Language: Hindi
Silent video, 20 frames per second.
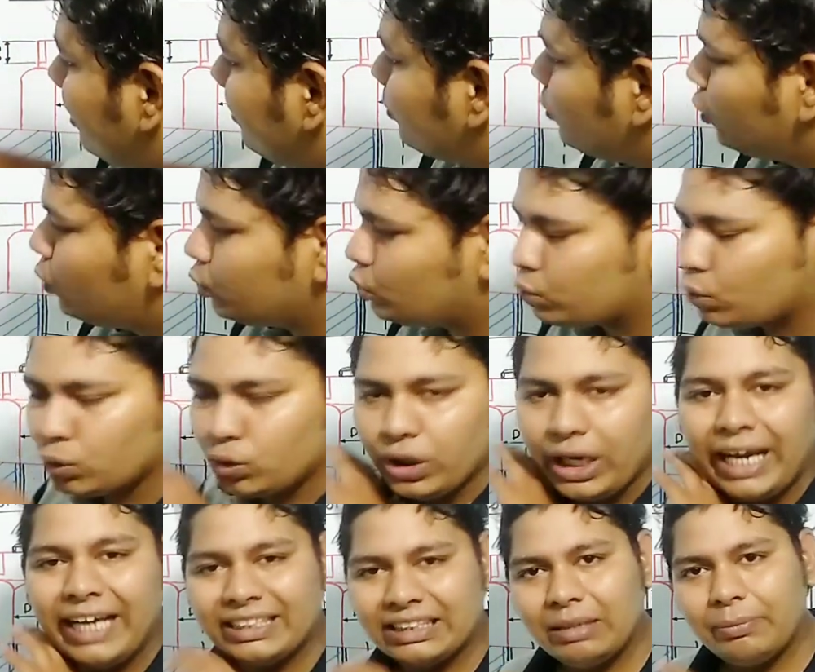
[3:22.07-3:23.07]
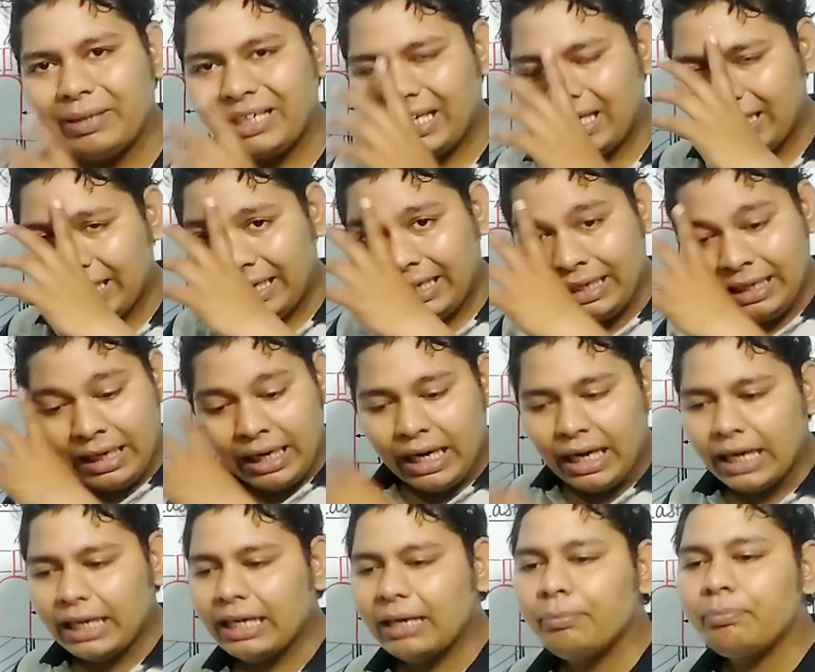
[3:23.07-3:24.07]
आपको कुछ कुछ ऐसे बनाना है
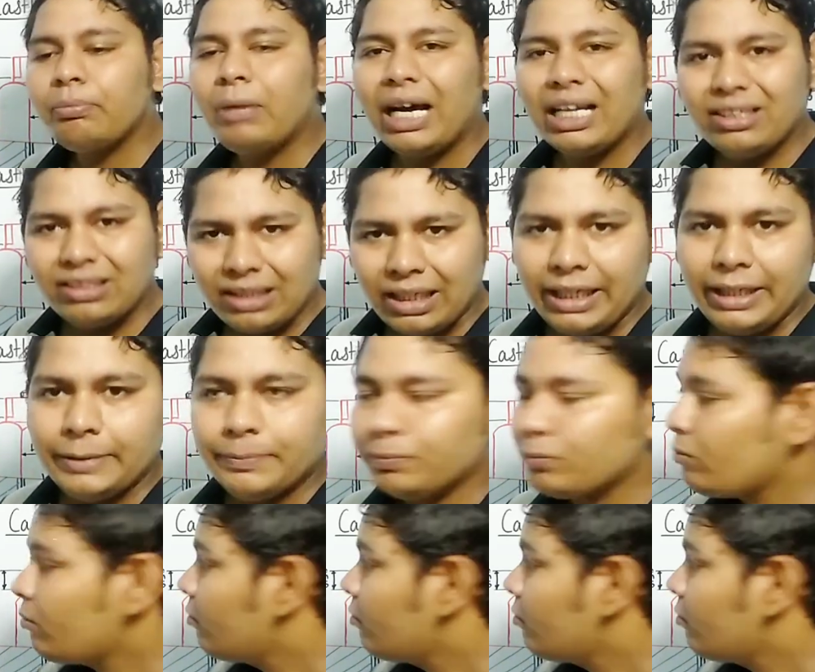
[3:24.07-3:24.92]
अगर हम बात करें